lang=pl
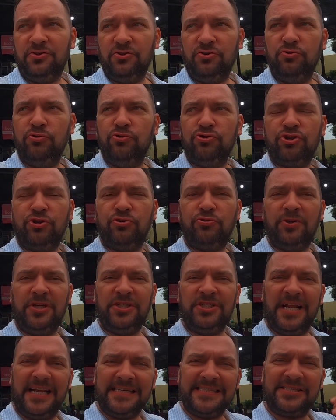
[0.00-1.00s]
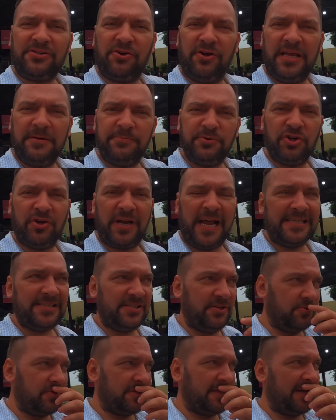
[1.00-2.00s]
już któryś raz z kolei przy
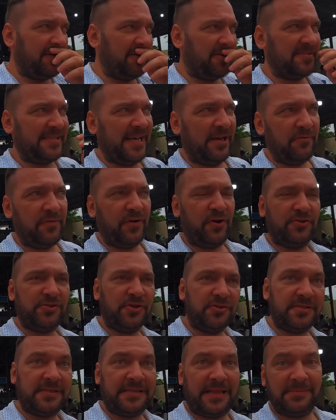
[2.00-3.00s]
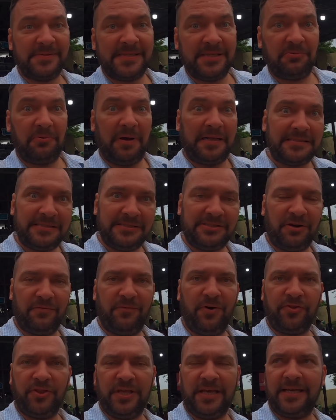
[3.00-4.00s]
okazji różnego rodzaju wychodzących tam sytuacji
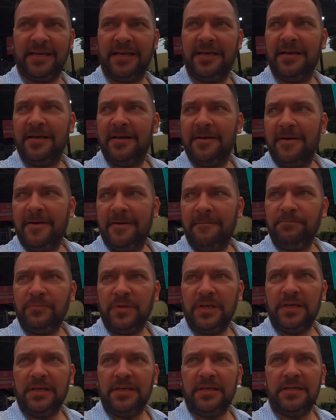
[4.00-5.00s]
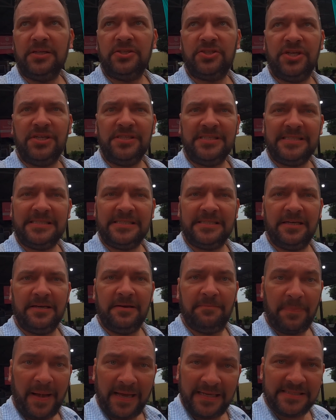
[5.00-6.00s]
zdrowotnych e, część
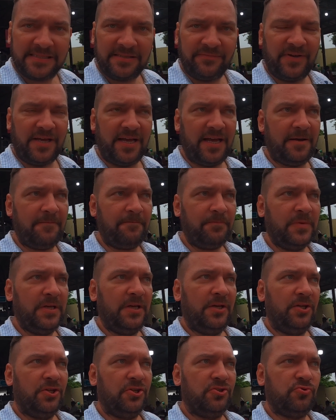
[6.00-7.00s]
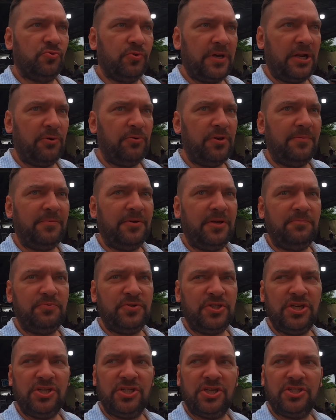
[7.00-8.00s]
z Państwa sugeruje mi
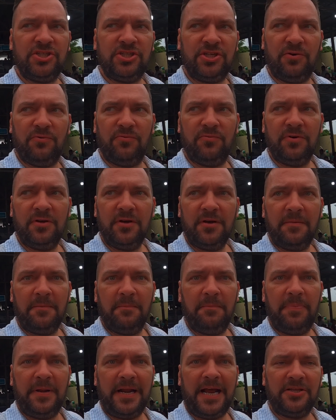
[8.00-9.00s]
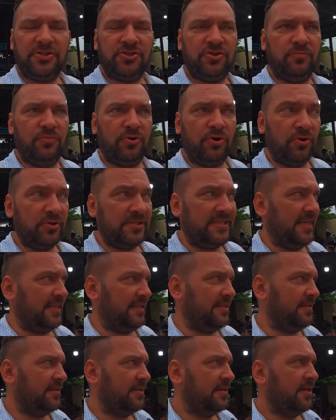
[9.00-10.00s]
przyjrzeć się braciom
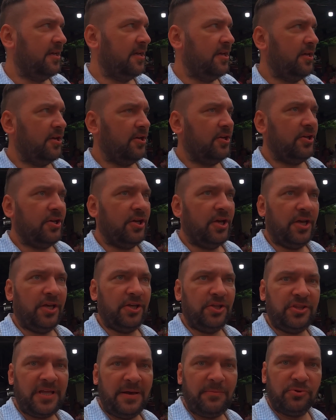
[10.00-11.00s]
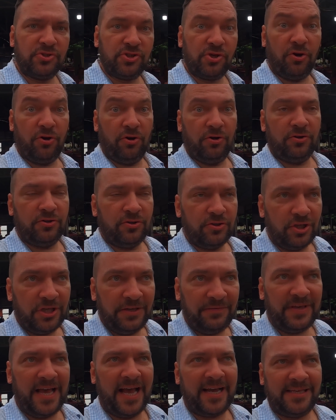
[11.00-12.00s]
rodzeń e, i temu, co
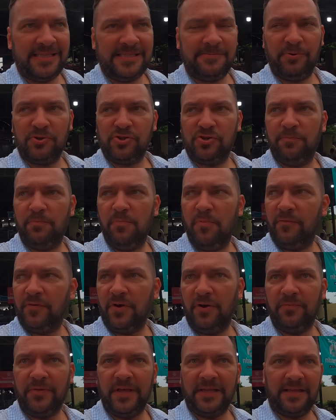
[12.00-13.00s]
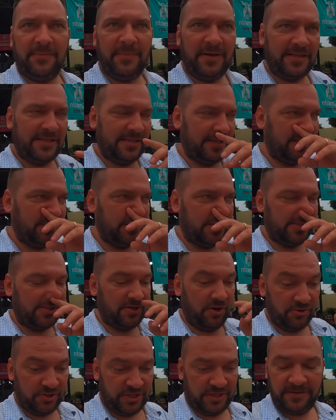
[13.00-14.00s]
i w jaki sposób mówią na temat tychże
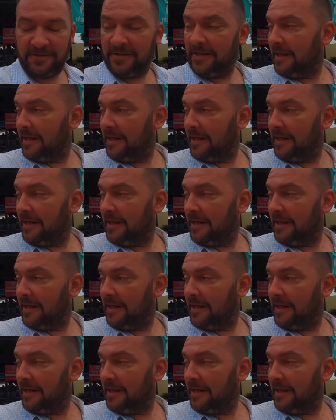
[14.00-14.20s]
schorzeń.